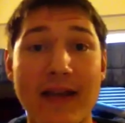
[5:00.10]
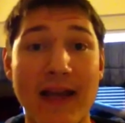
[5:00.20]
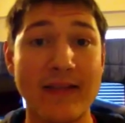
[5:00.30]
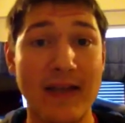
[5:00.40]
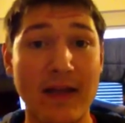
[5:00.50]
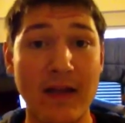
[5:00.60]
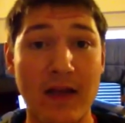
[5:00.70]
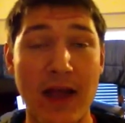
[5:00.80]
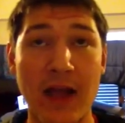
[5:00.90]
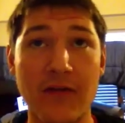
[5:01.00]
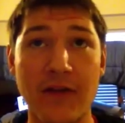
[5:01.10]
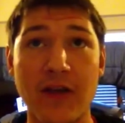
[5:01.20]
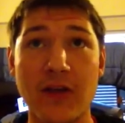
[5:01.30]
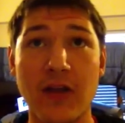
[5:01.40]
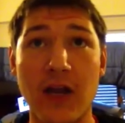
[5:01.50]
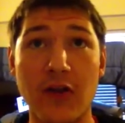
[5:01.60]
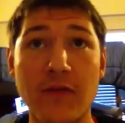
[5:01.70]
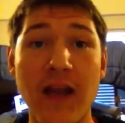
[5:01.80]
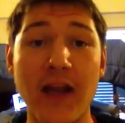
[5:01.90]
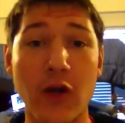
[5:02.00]
acadienne. Elle vient de la
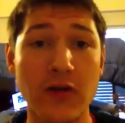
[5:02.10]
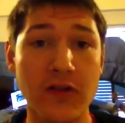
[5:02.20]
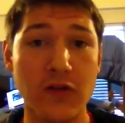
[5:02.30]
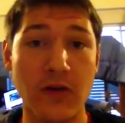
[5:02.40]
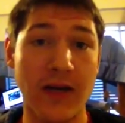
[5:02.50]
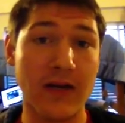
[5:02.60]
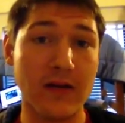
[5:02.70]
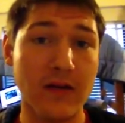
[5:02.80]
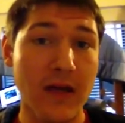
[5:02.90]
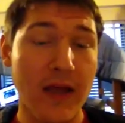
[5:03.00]
Nouvelle-Écosse, au Canada.